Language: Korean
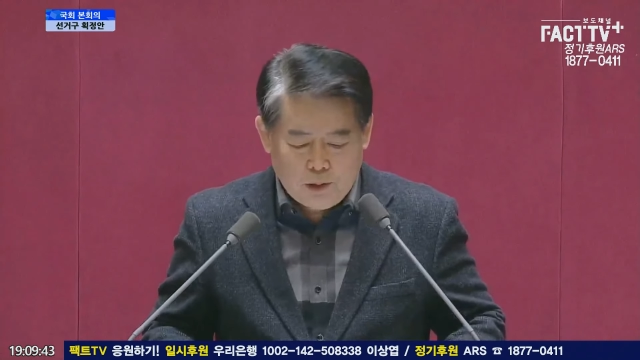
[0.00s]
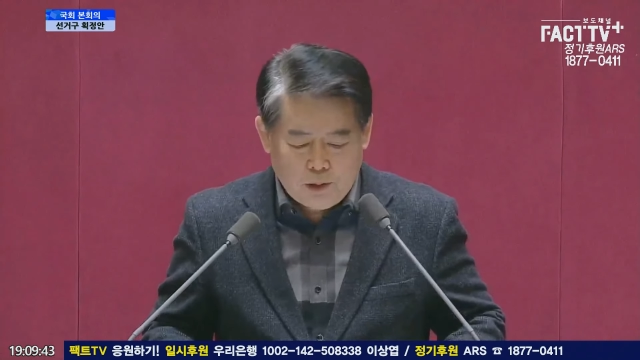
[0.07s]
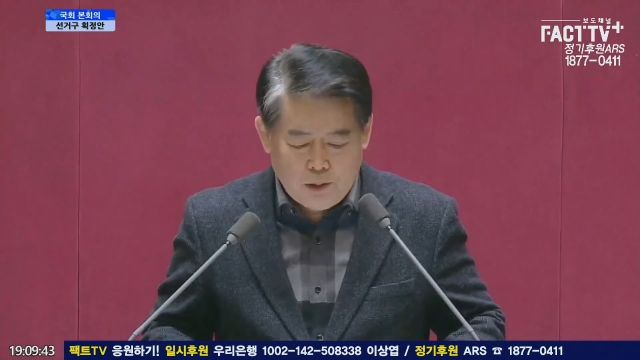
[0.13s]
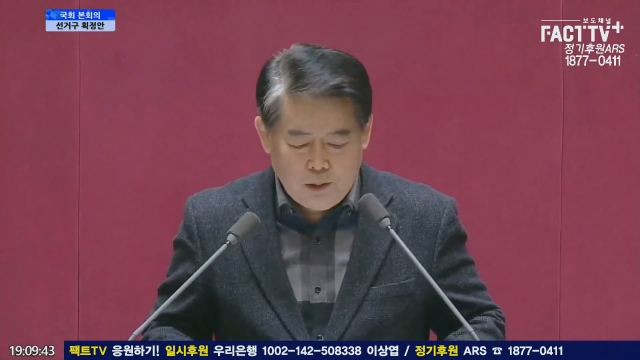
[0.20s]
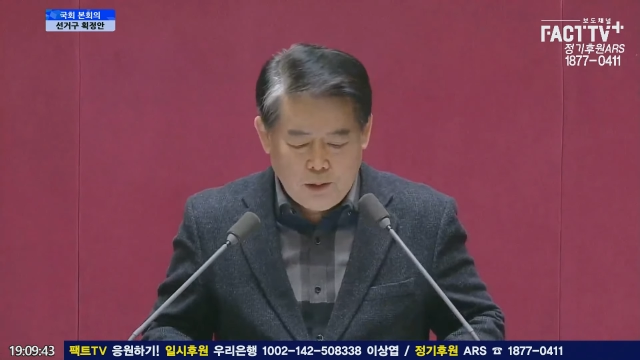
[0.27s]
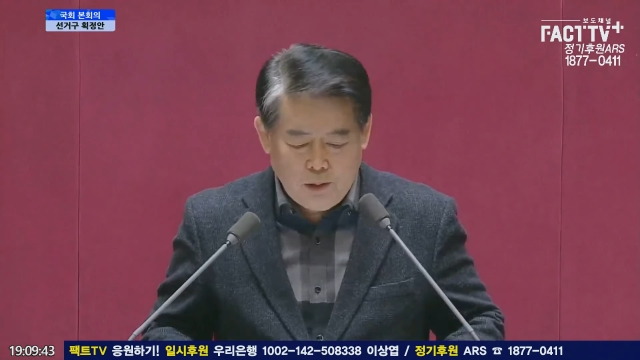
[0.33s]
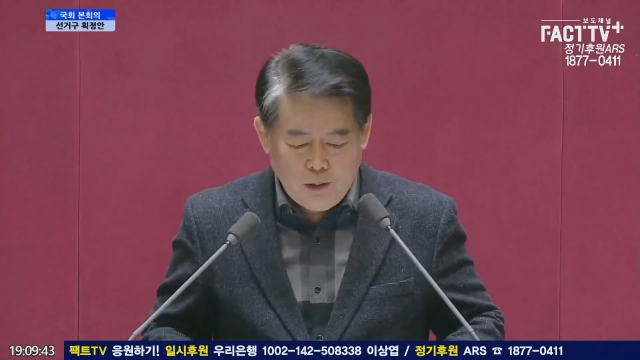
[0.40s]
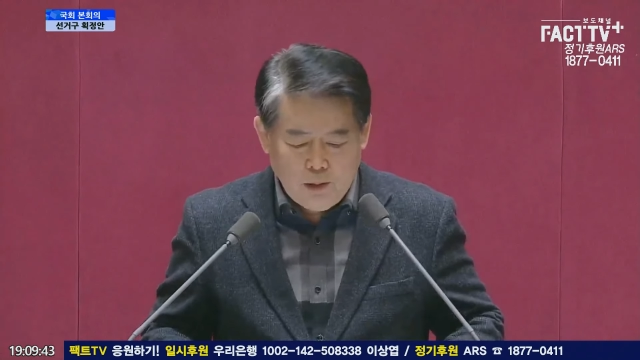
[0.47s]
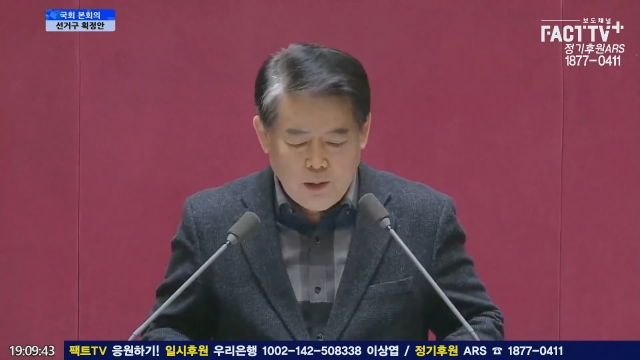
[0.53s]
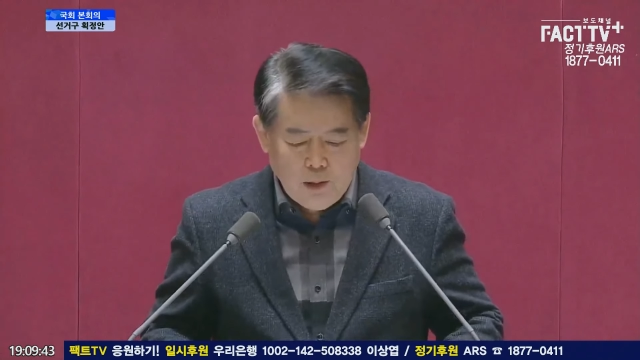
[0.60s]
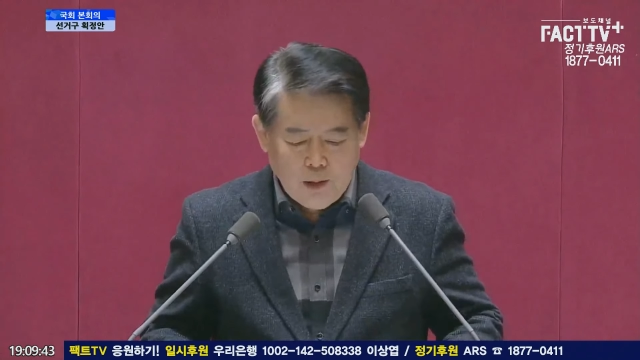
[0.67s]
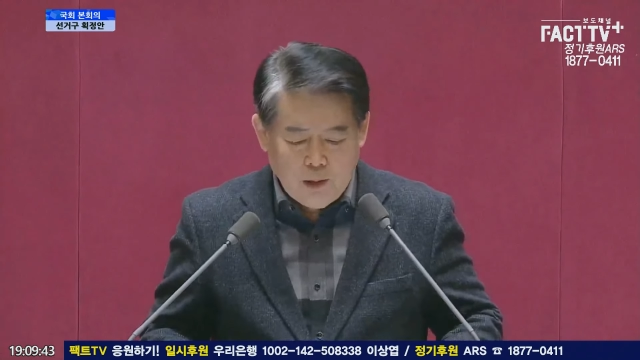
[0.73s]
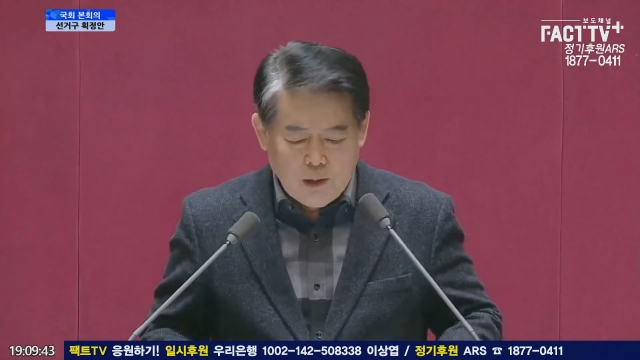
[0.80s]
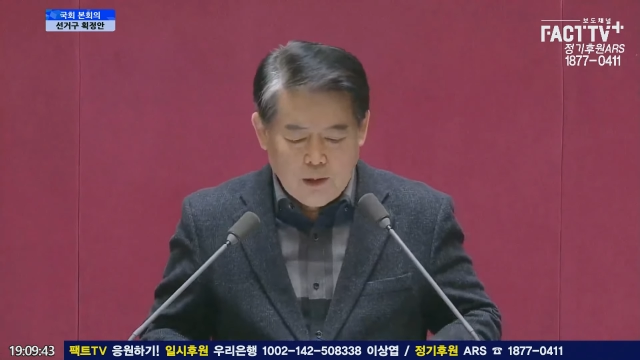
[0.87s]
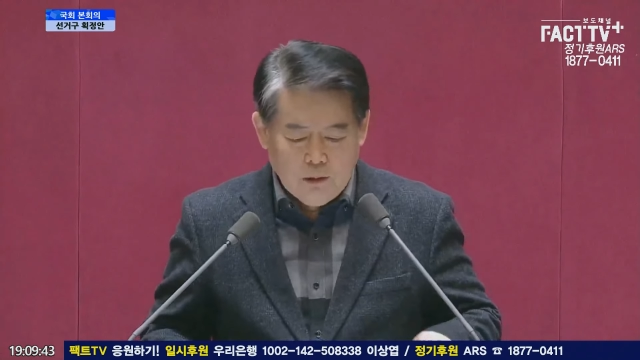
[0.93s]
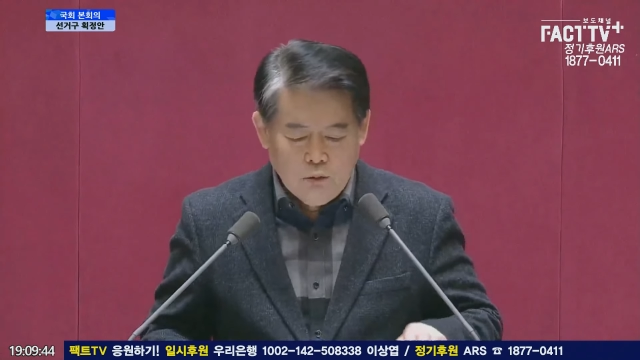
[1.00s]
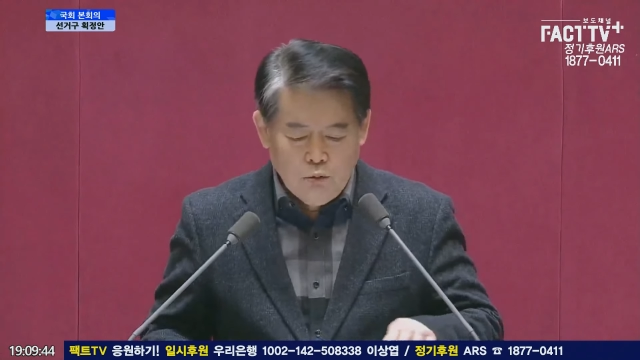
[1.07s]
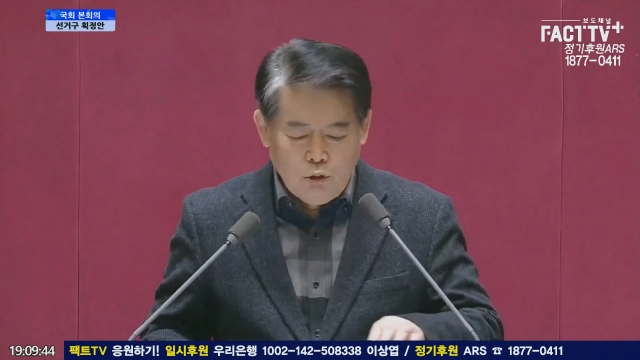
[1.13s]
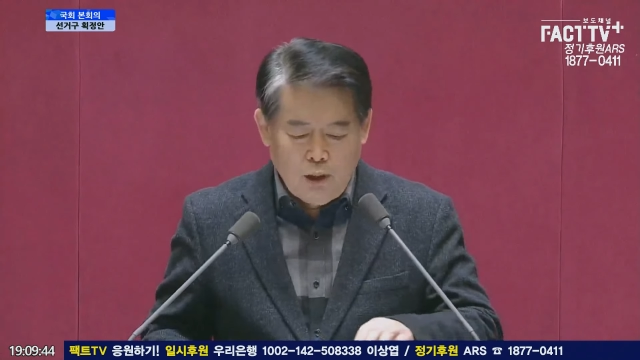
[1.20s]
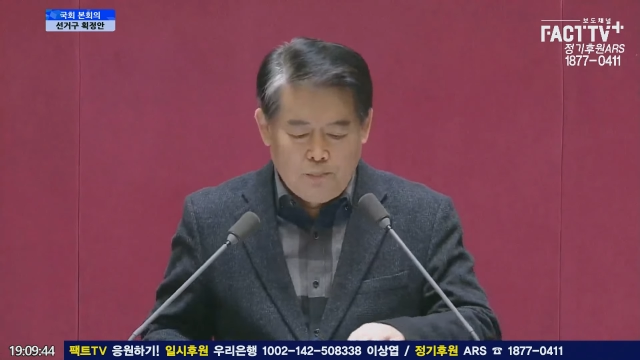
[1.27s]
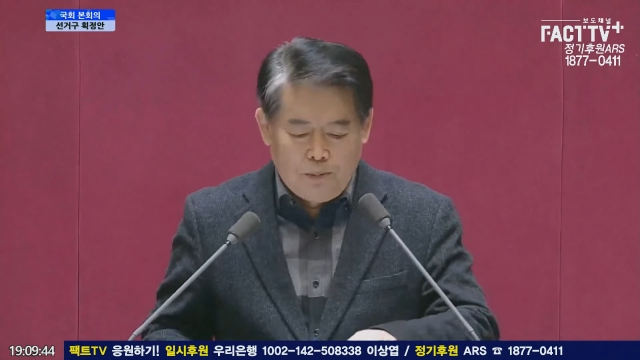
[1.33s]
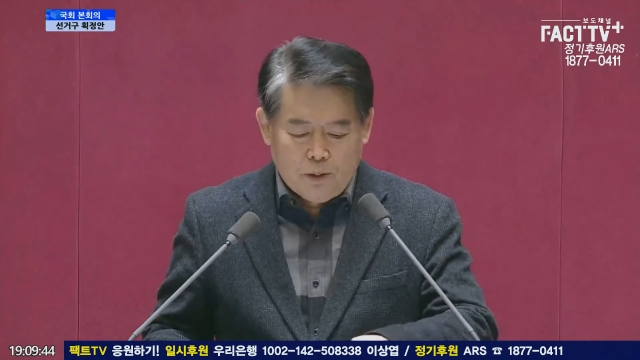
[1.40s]
하 인구
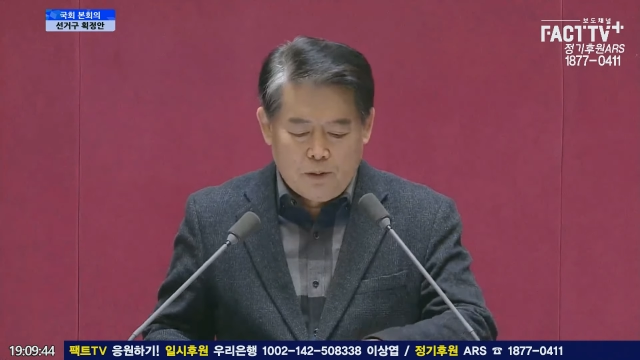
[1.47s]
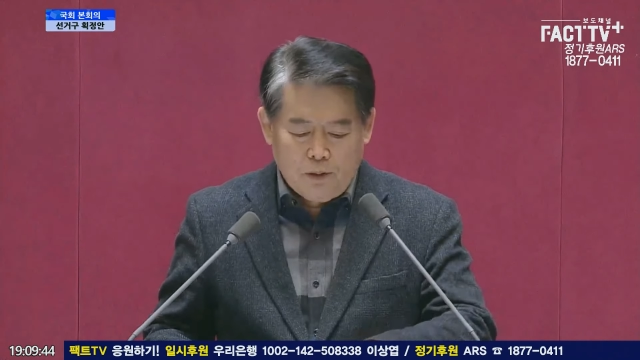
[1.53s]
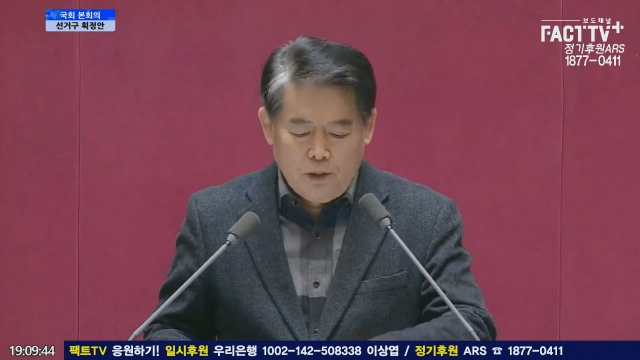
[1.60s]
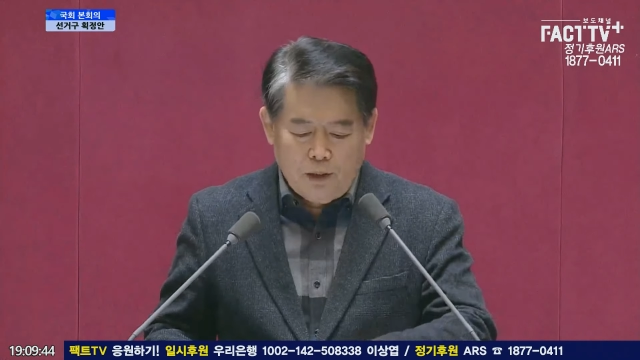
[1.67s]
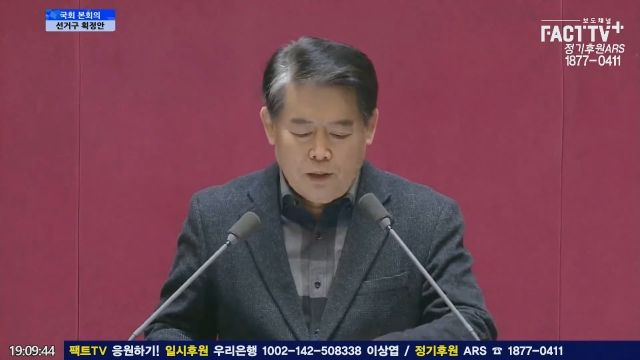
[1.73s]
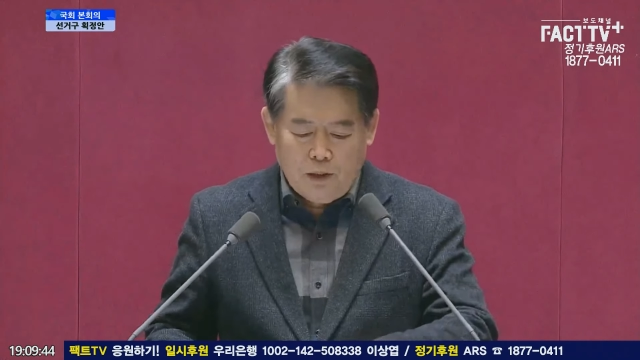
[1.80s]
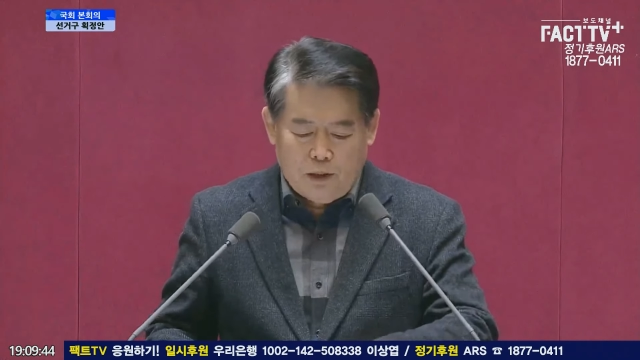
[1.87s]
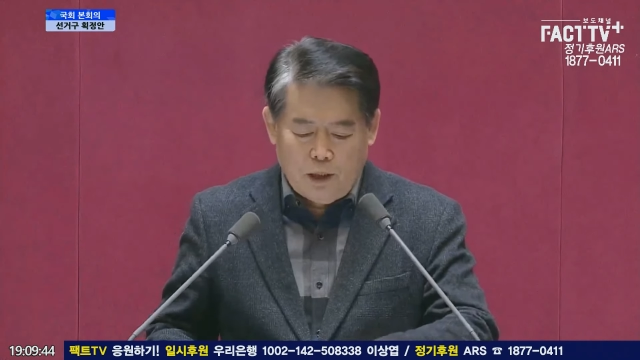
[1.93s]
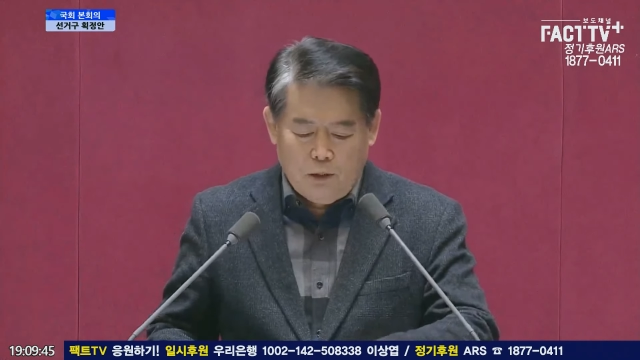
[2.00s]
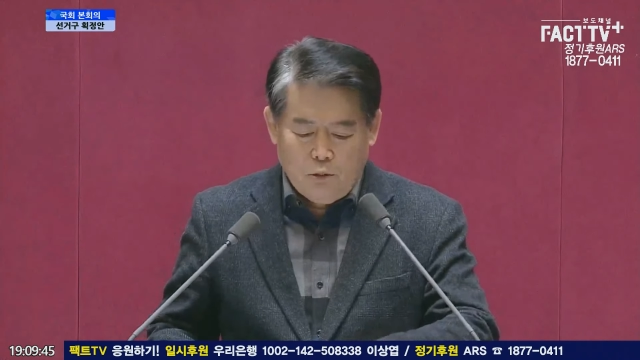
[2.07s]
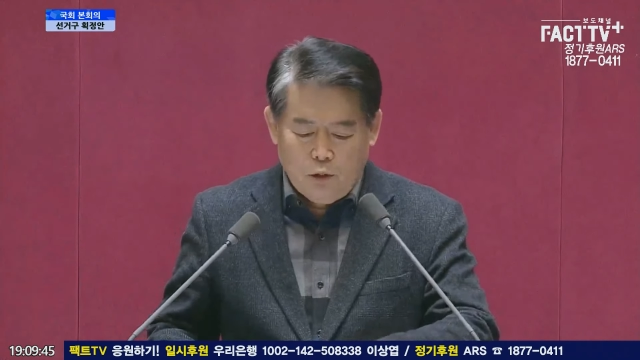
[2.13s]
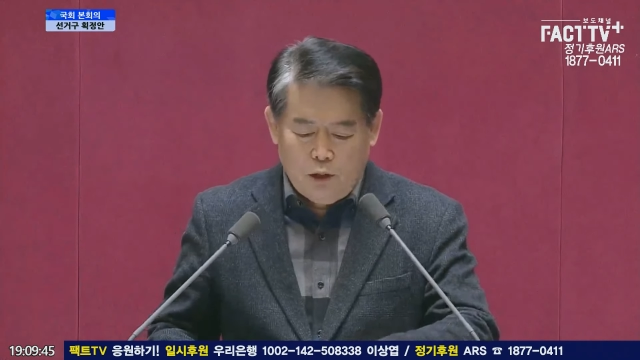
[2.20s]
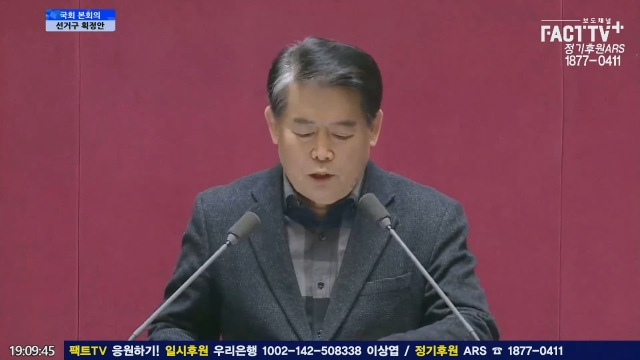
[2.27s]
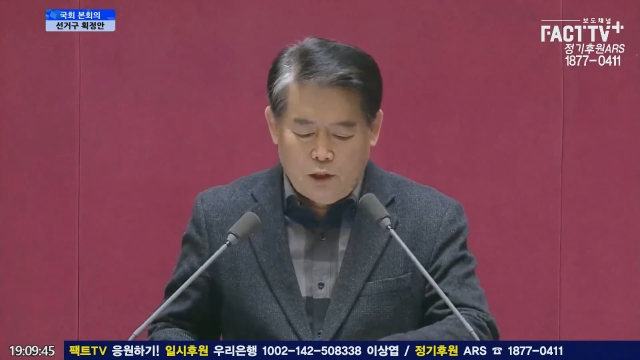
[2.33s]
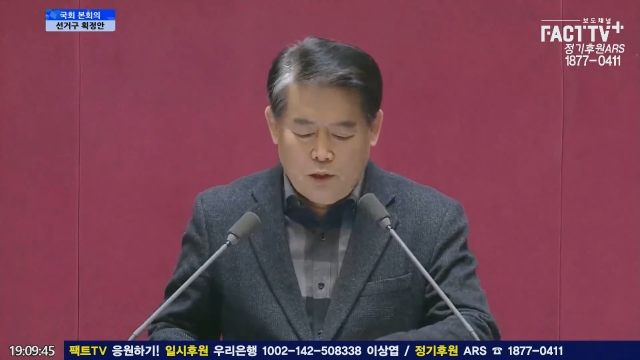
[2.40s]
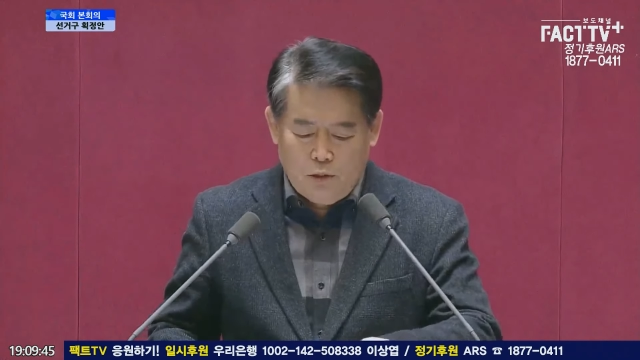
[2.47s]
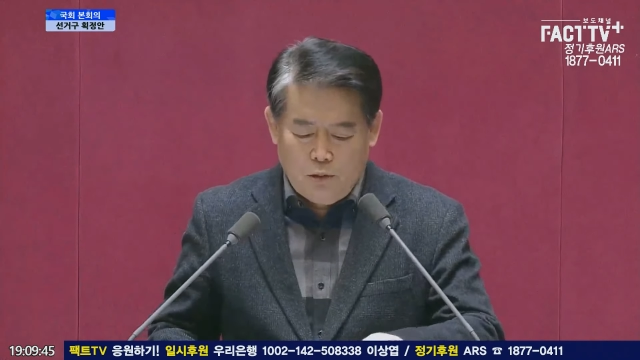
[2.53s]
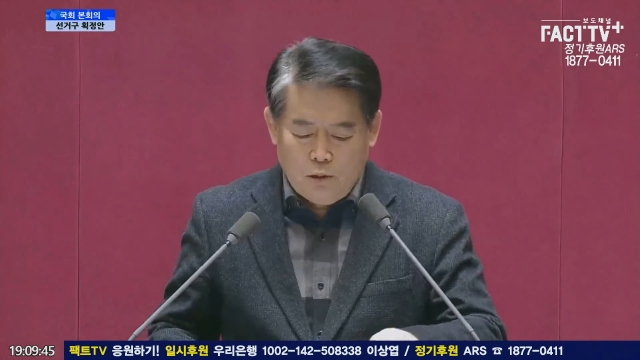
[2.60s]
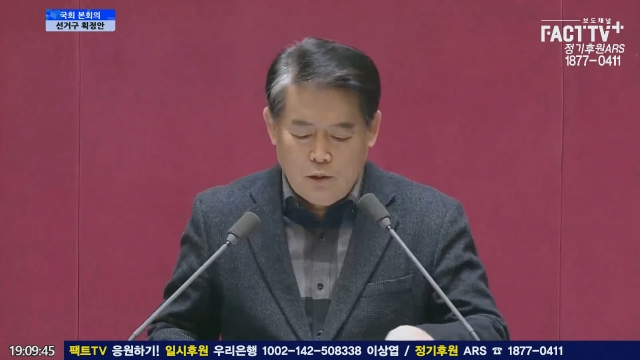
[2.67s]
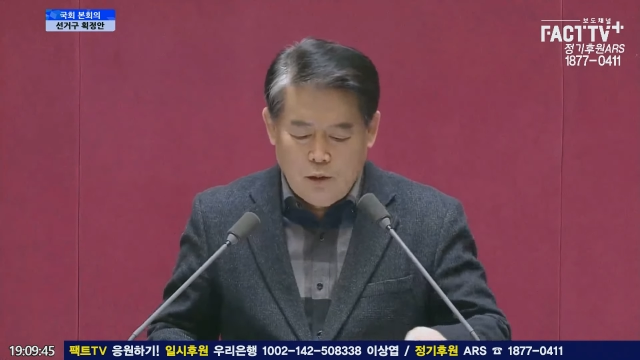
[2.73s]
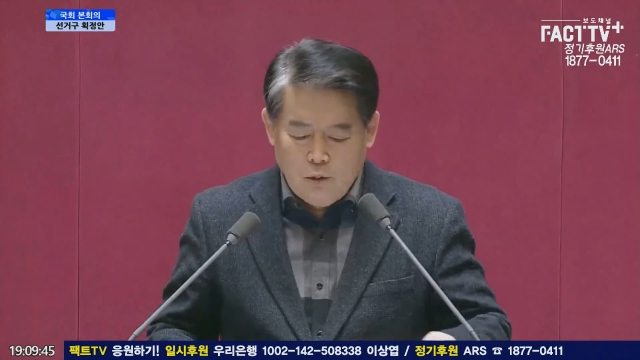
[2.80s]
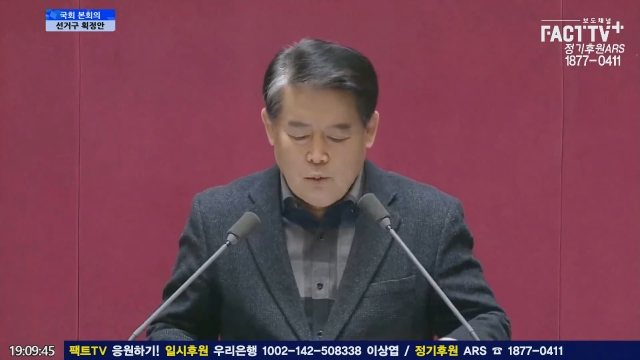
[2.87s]
대표성이라는 대원칙을